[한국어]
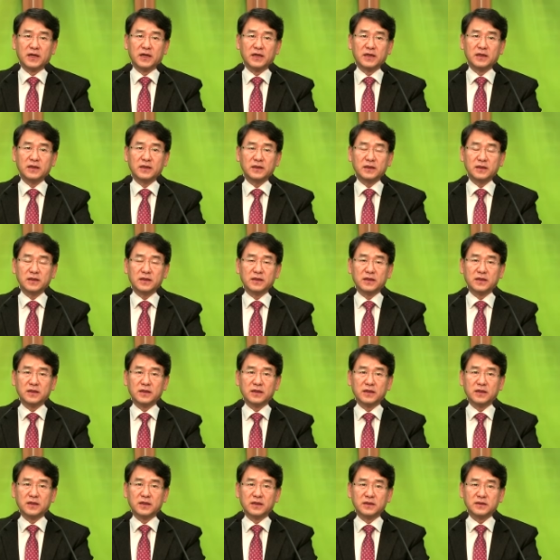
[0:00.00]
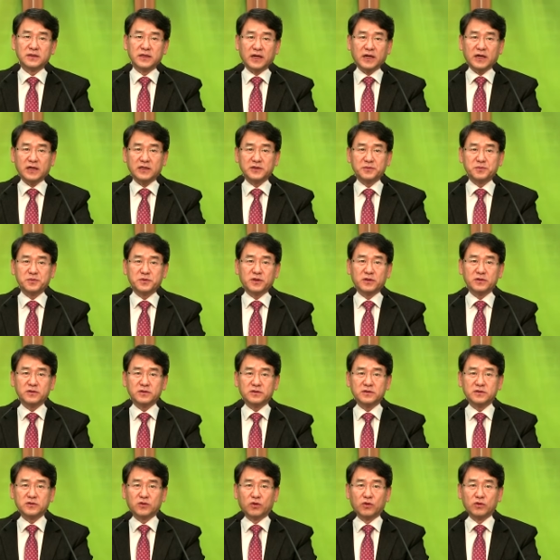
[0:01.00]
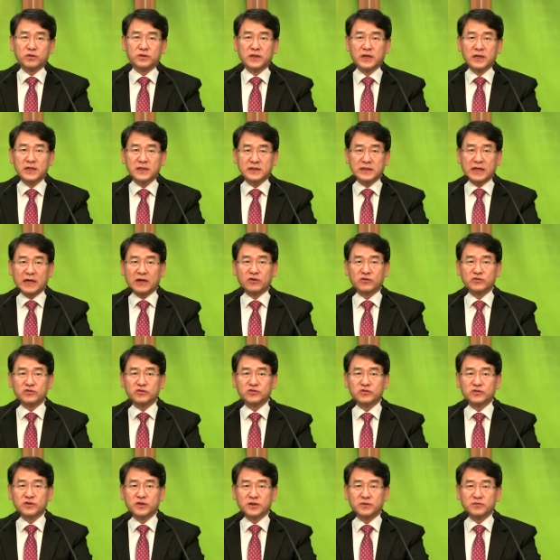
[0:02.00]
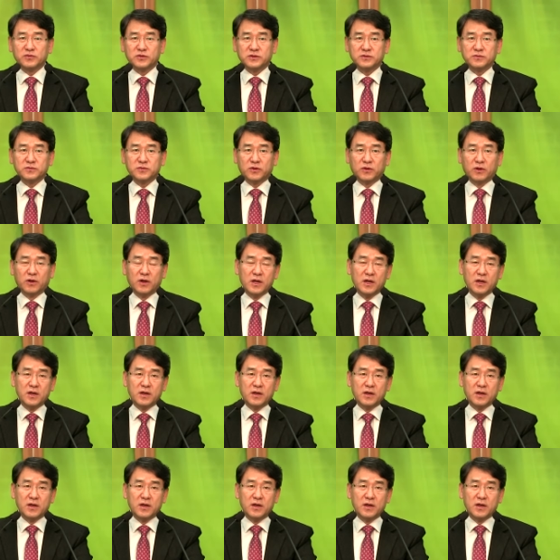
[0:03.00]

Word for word: 어? 내가 입던 그 옷 나눠주는 게 무슨 뭐